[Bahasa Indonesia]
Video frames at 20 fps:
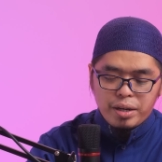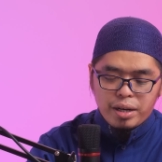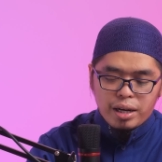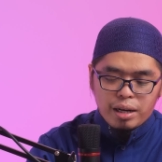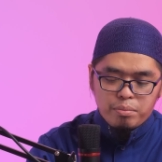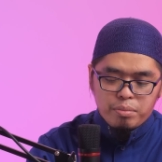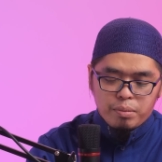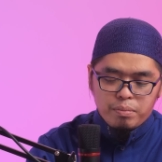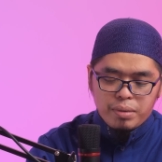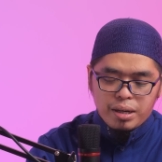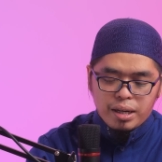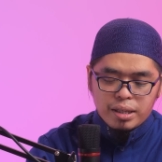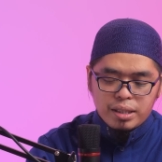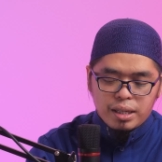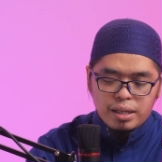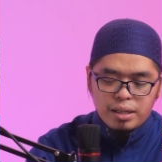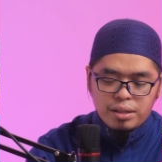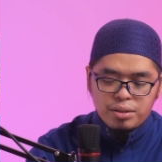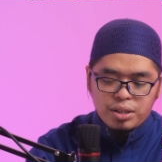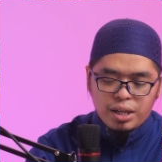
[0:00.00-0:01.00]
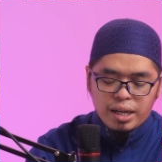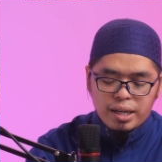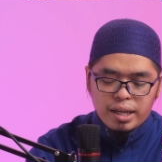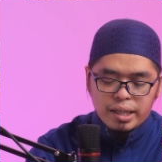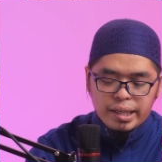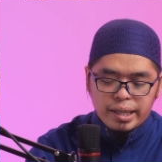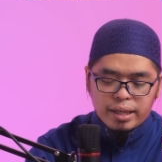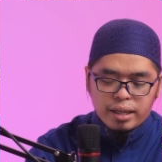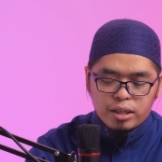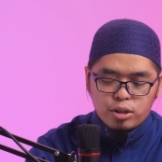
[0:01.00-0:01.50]
dengan pembahasan
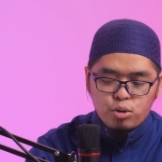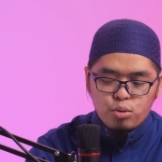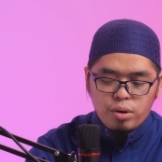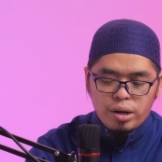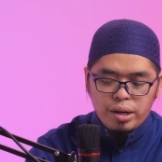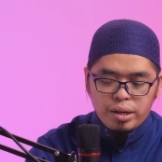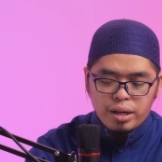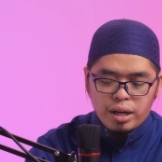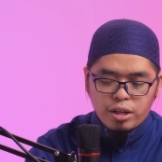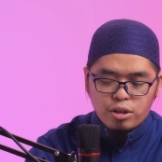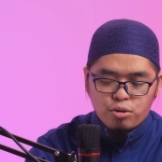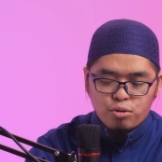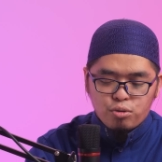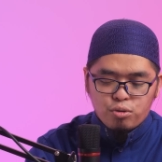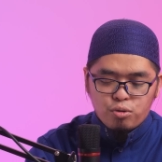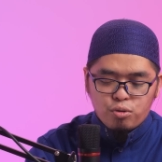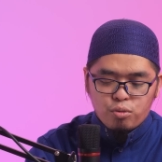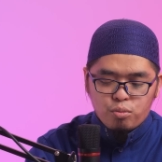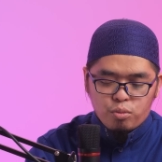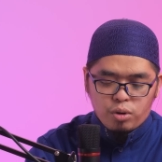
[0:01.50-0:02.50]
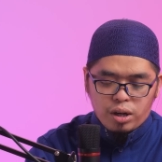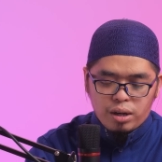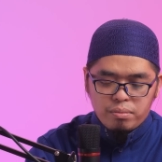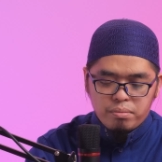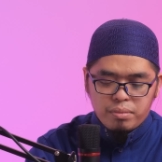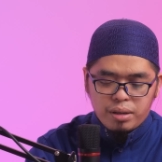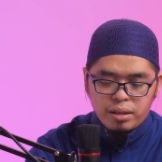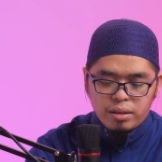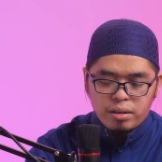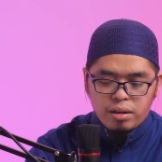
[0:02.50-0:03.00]
syahadat yang kedua yaitu
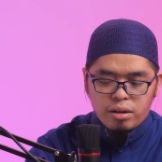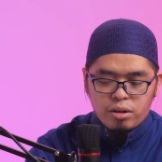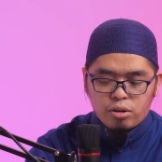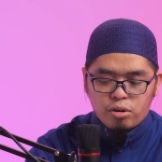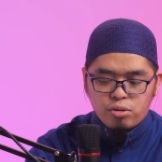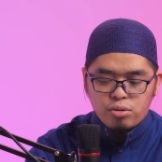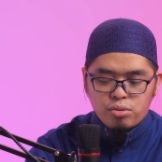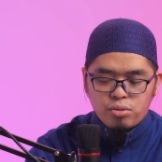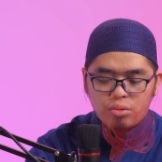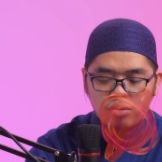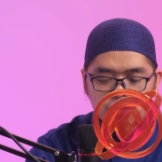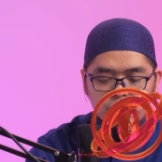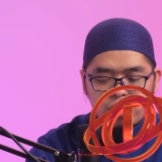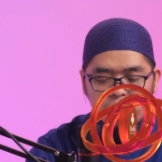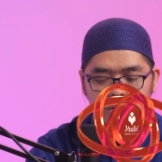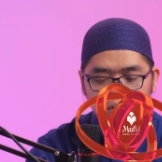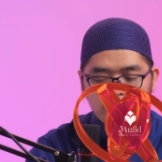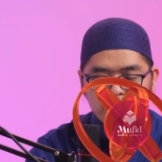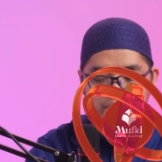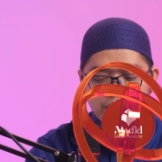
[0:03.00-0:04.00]
Muhammad Rasulullah.